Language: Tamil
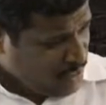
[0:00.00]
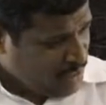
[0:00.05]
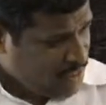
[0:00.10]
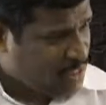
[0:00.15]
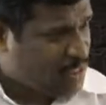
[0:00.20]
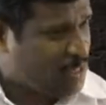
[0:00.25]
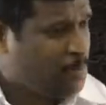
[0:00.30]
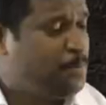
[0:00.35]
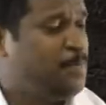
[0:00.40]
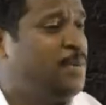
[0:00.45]

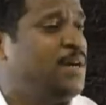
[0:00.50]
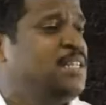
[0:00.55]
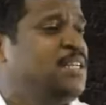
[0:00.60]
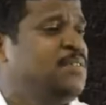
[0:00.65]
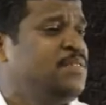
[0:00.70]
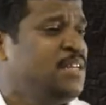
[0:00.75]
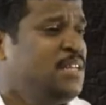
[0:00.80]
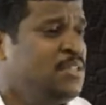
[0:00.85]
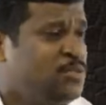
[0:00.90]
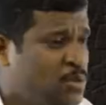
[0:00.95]
மைண்ட் இருக்கிற
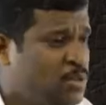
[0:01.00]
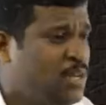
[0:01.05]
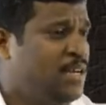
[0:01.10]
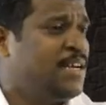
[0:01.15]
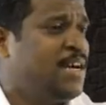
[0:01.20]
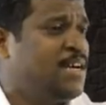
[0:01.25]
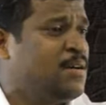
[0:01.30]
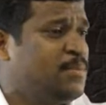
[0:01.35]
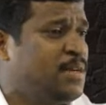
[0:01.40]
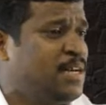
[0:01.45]
பதிவு தான்
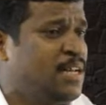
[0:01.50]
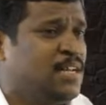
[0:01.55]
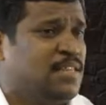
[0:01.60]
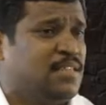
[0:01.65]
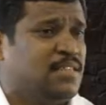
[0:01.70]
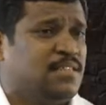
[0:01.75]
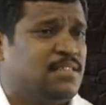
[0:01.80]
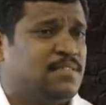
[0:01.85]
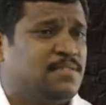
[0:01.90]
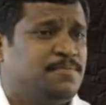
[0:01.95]
சொன்னால் கேட்க
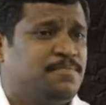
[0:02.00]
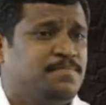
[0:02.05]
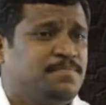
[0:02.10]
மாட்டேங்குது